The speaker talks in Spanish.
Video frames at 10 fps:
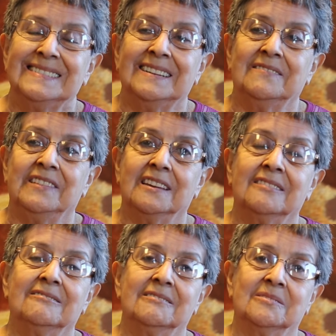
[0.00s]
del
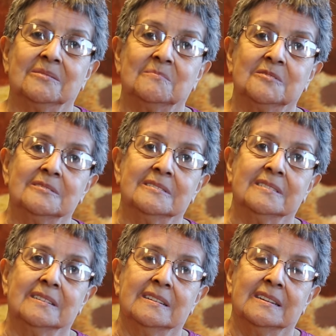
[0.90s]
viento que somos,
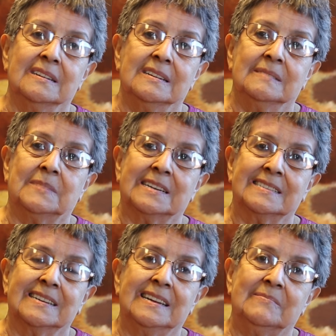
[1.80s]
para
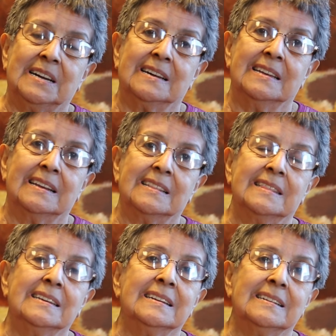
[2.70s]
seguir más
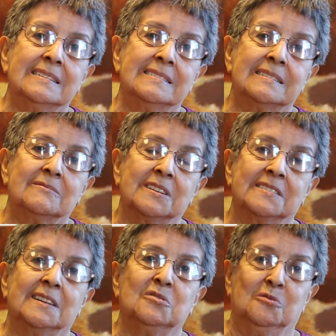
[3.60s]
adelante aunque
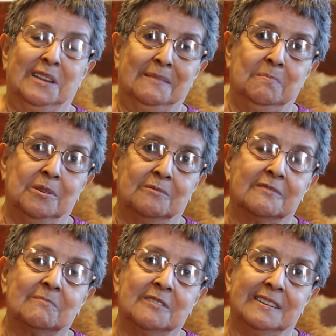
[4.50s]
sea sola, pero
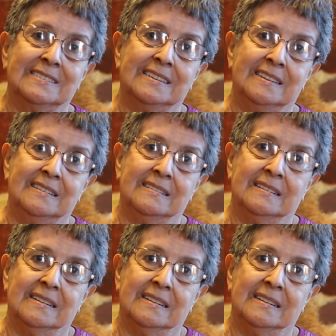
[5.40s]
vamos a seguir.